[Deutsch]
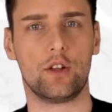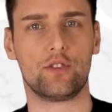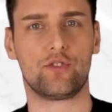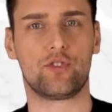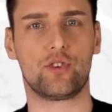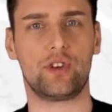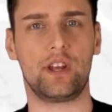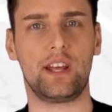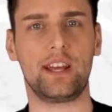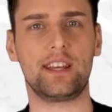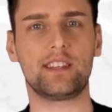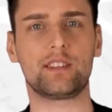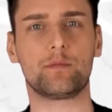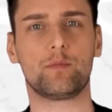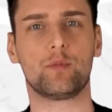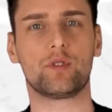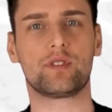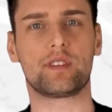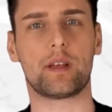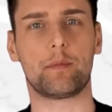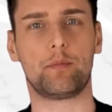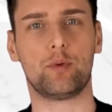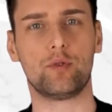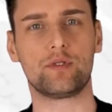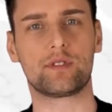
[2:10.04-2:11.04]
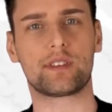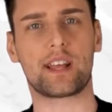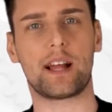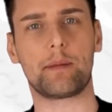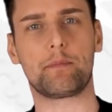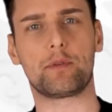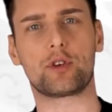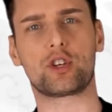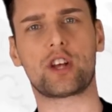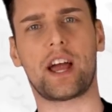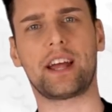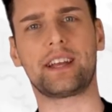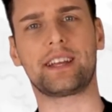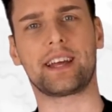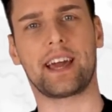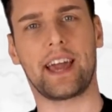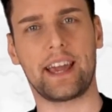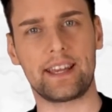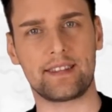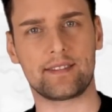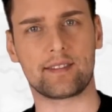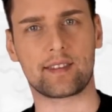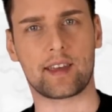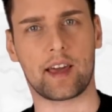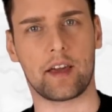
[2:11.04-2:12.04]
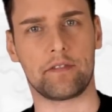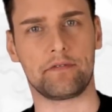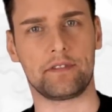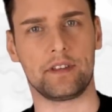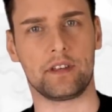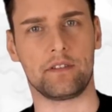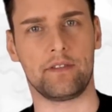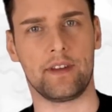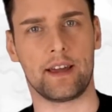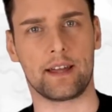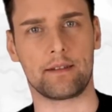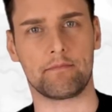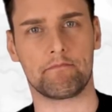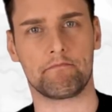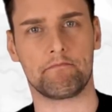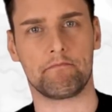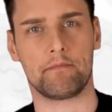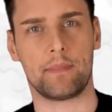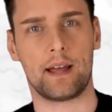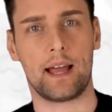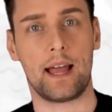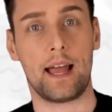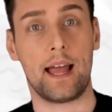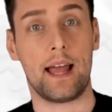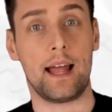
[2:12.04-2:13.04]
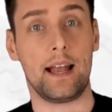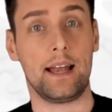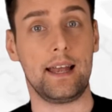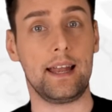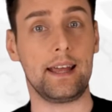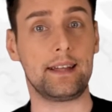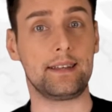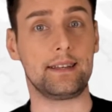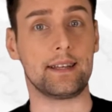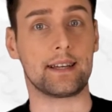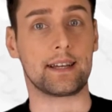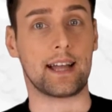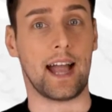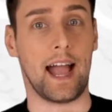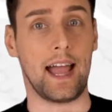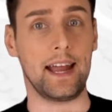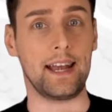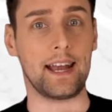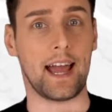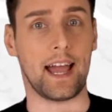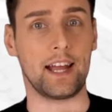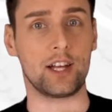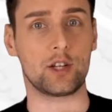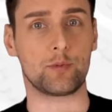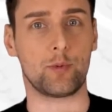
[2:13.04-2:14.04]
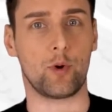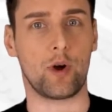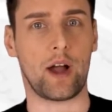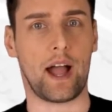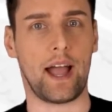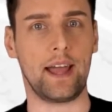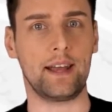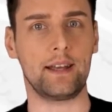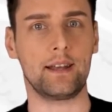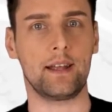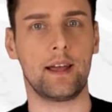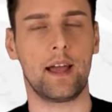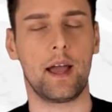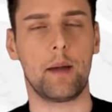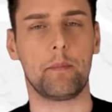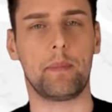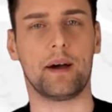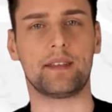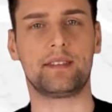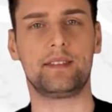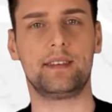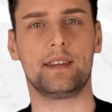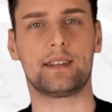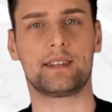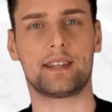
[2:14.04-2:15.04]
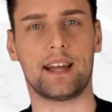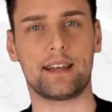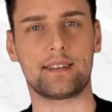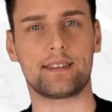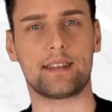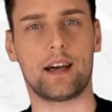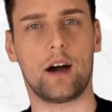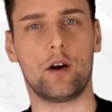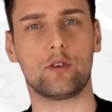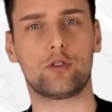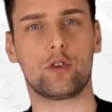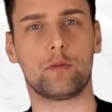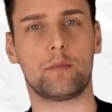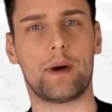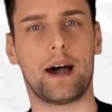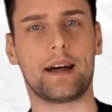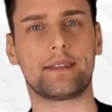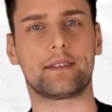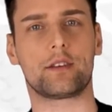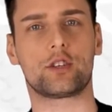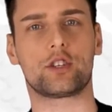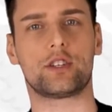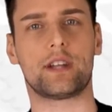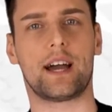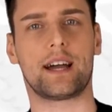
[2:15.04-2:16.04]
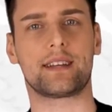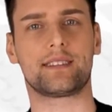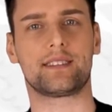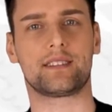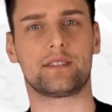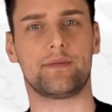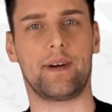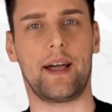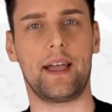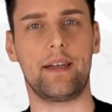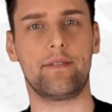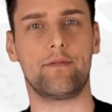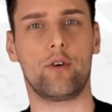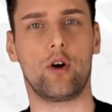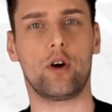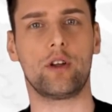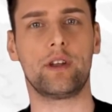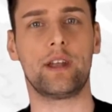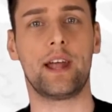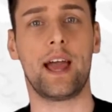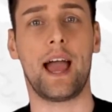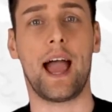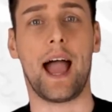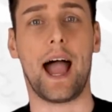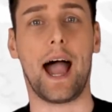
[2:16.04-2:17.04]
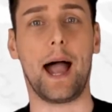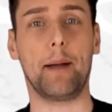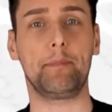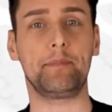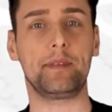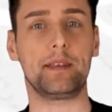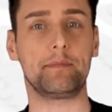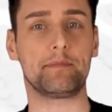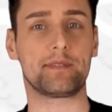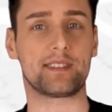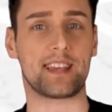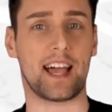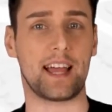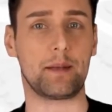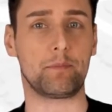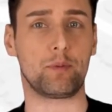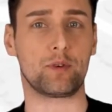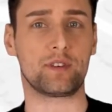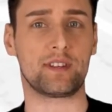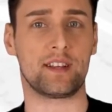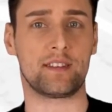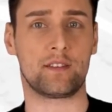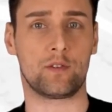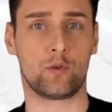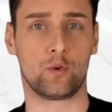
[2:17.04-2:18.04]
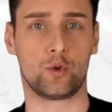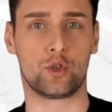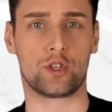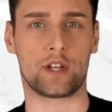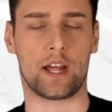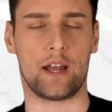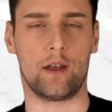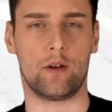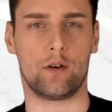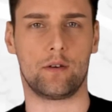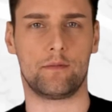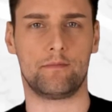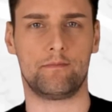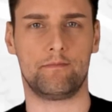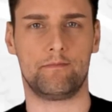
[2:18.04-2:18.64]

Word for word: Zunächst muss der Bußgeldbescheid rechtskräftig werden. Legt ihr keinen Einspruch ein, passiert das automatisch nach zwei Wochen ab dem Zeitpunkt der Zustellung.